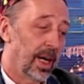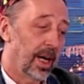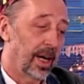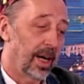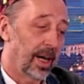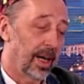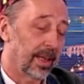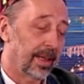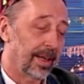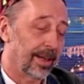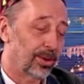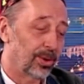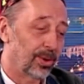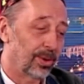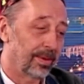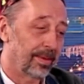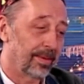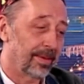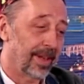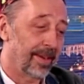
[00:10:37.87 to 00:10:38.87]
А, так
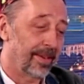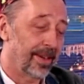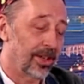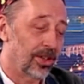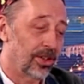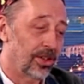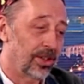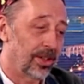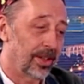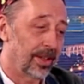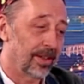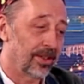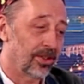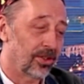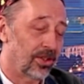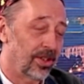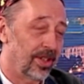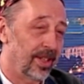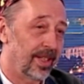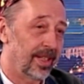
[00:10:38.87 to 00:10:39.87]
что, товарищи,
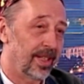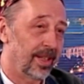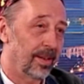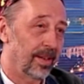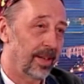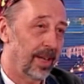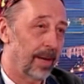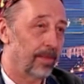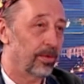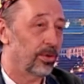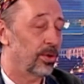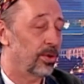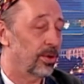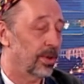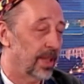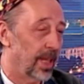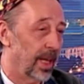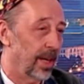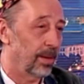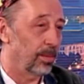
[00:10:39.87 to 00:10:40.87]
ждите. Я буду еще
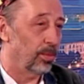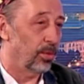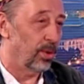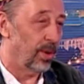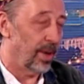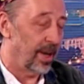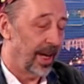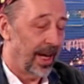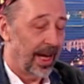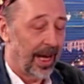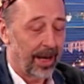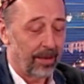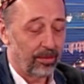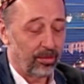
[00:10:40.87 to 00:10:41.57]
ставить Вздрогните.